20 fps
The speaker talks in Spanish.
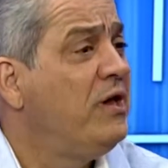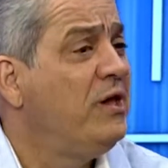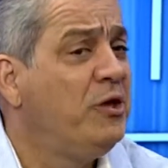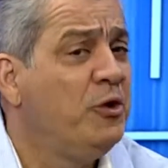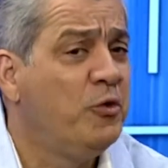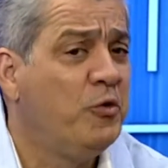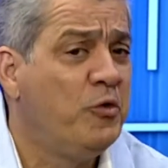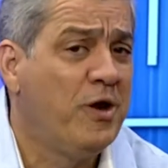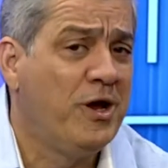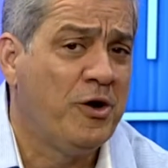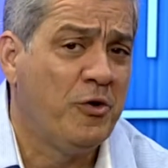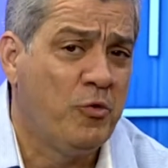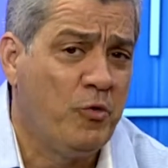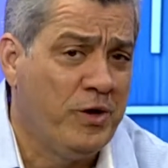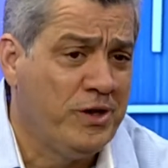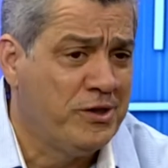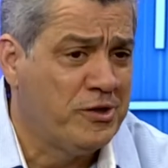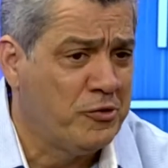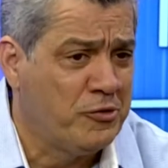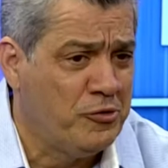y un
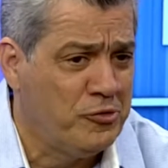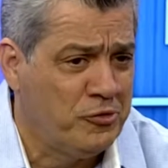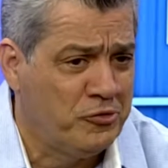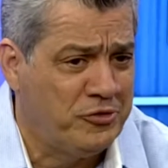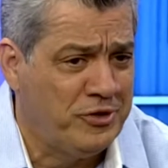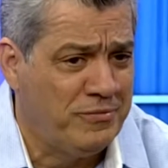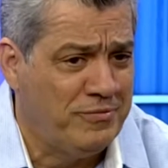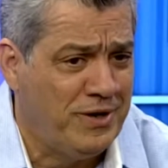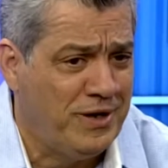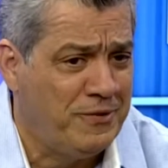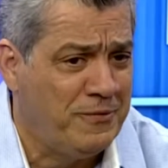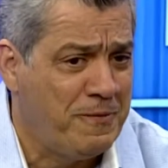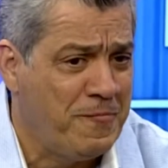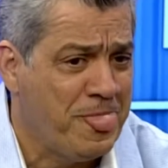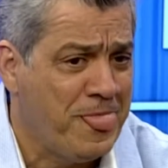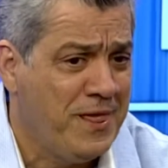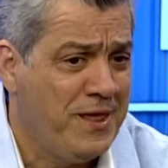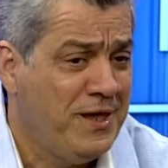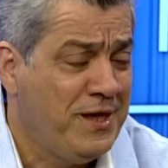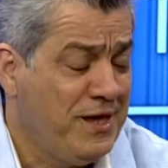encuentro con los hermanos.
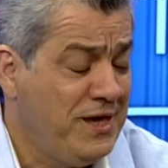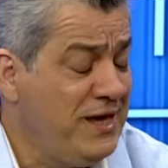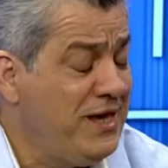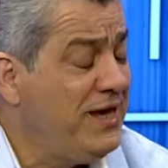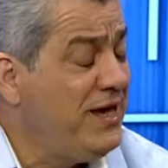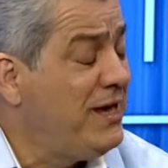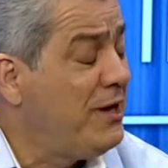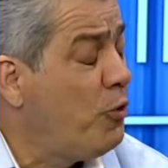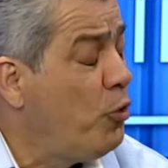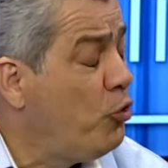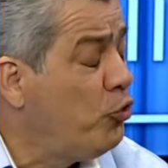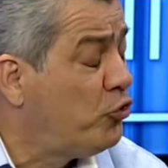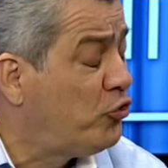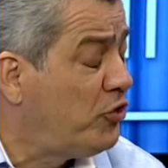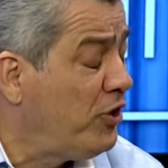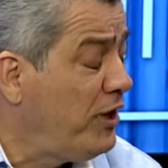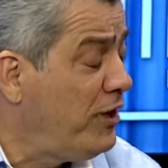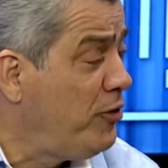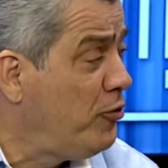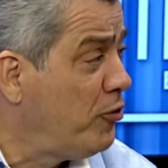Y que aplica
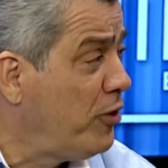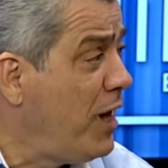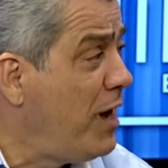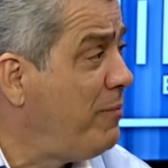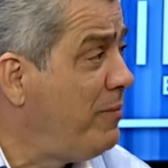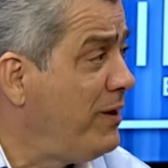para viejos y